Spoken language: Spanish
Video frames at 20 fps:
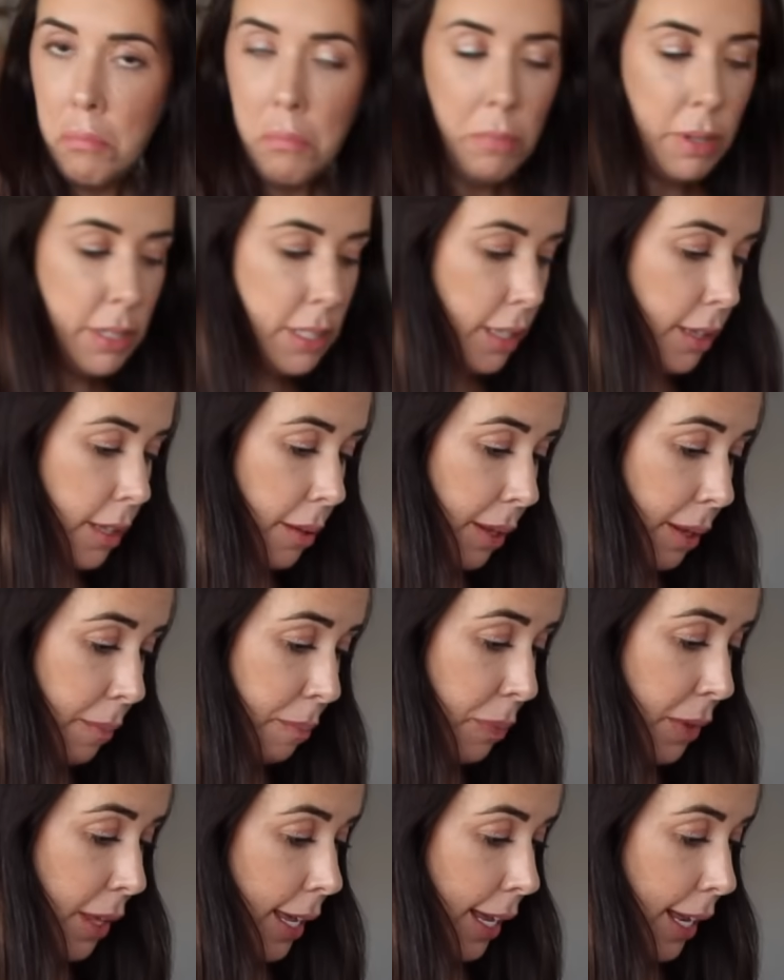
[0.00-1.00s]
Bastante
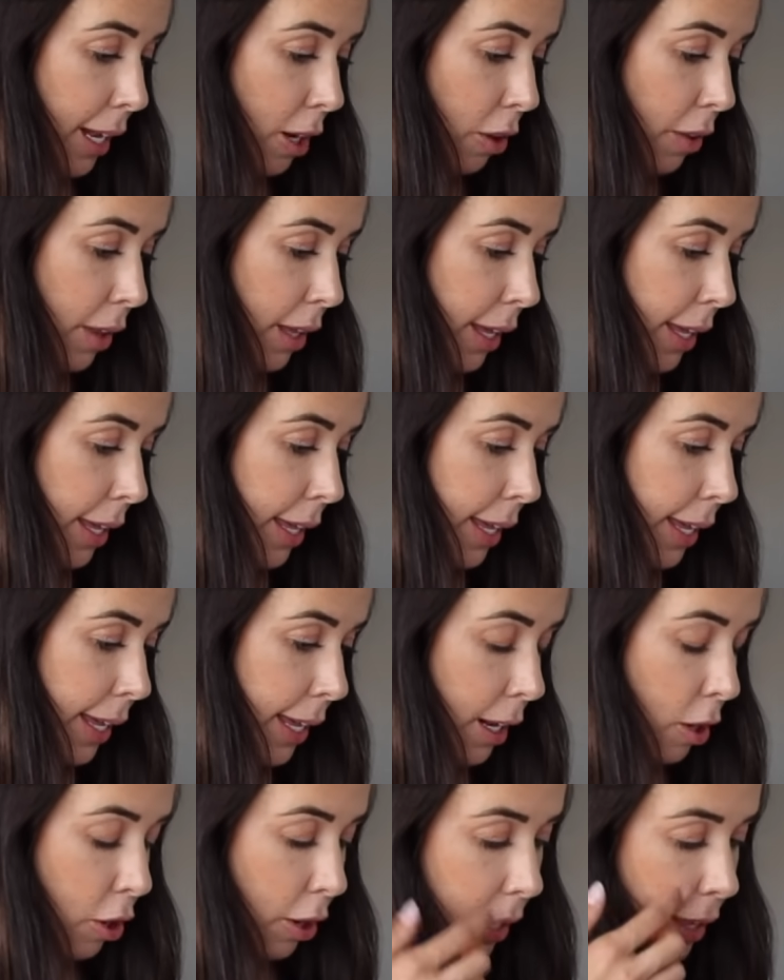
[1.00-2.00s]
bien. Y lo, de,
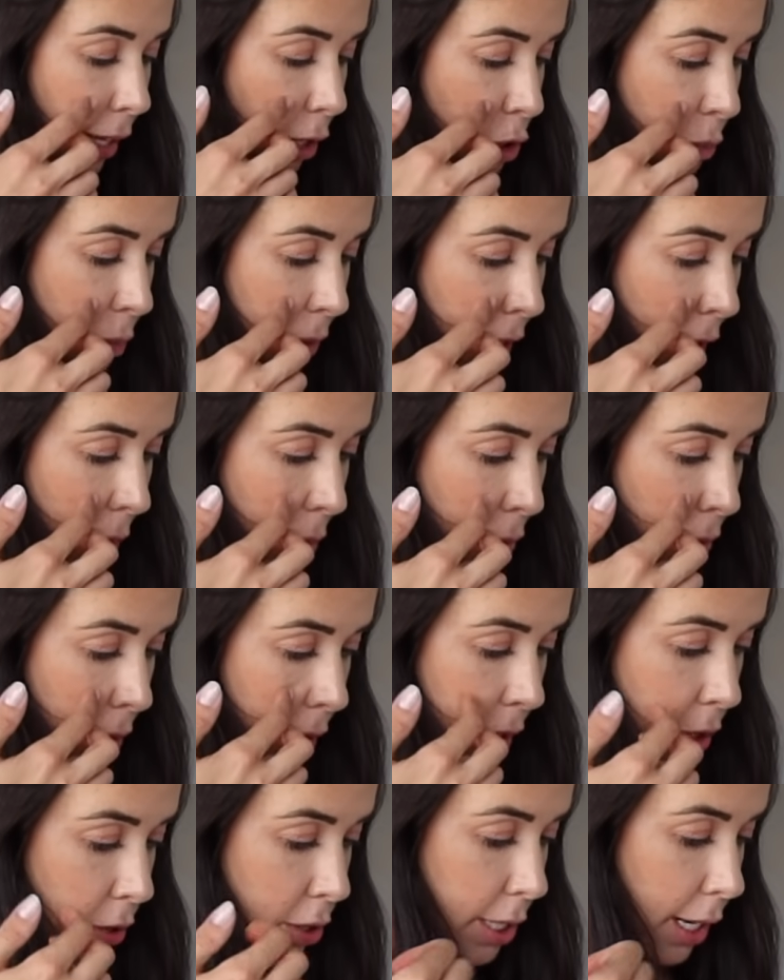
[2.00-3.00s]
y lo que da el hospital
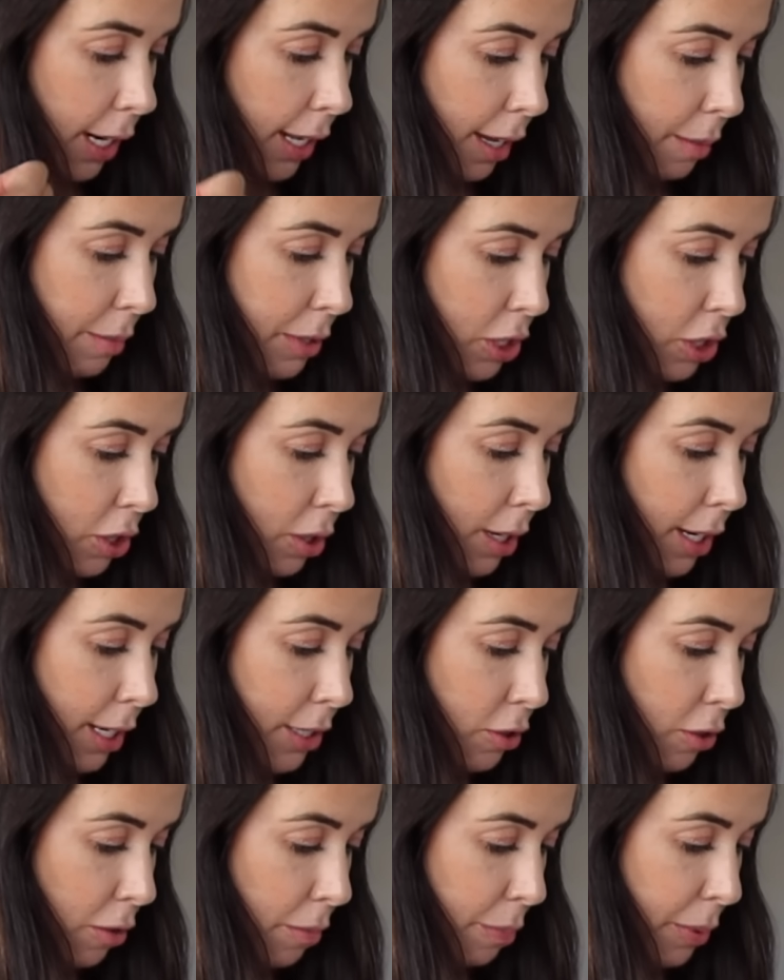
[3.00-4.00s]
público es el camisón,
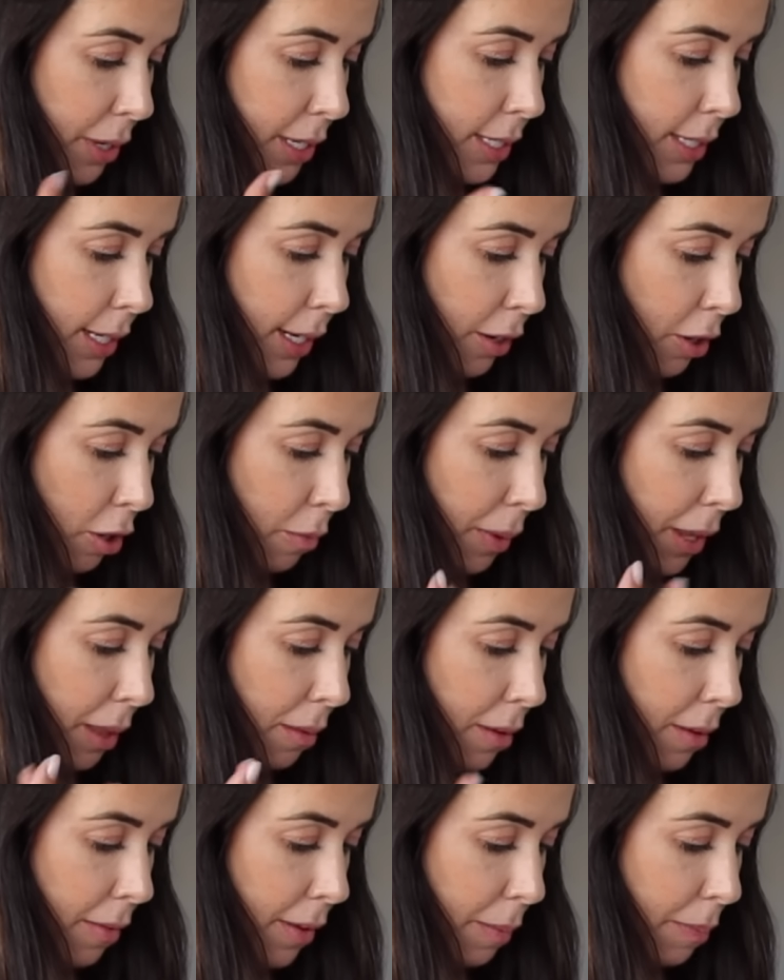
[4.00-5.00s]
las compresas, ropa de
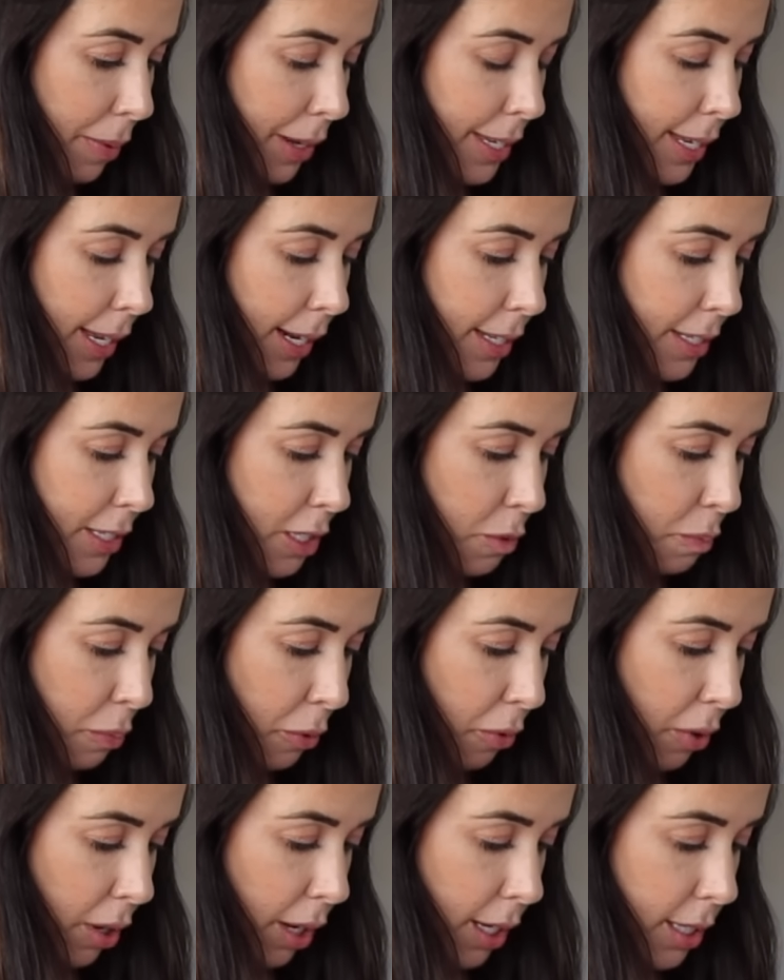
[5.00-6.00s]
bebé, pañales y
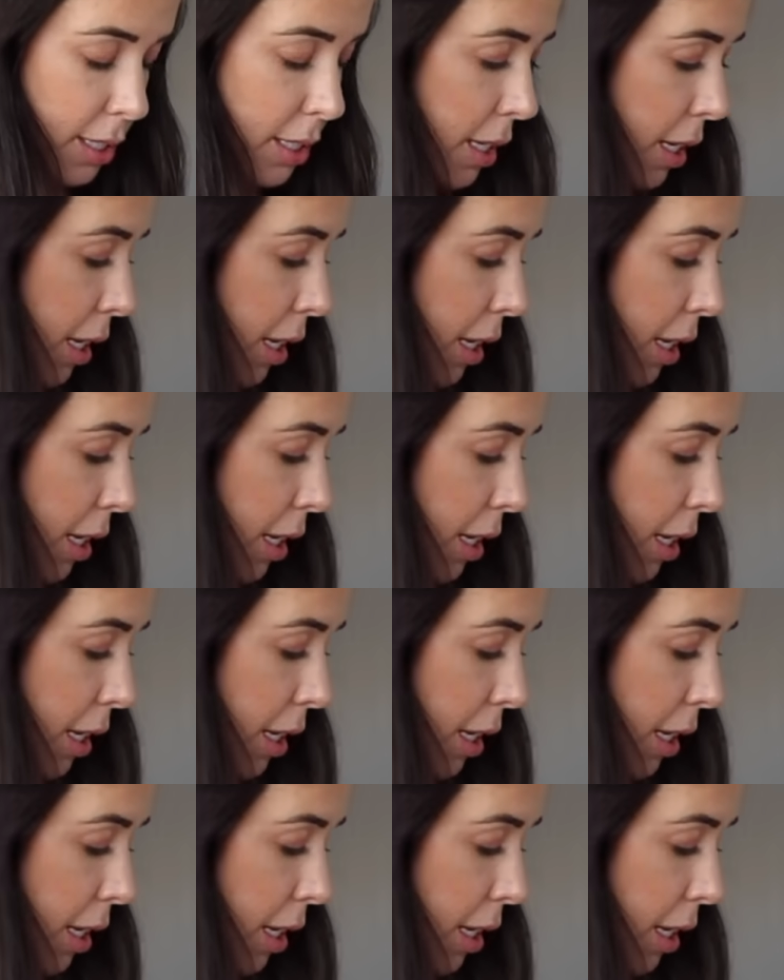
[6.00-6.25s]
esponjas.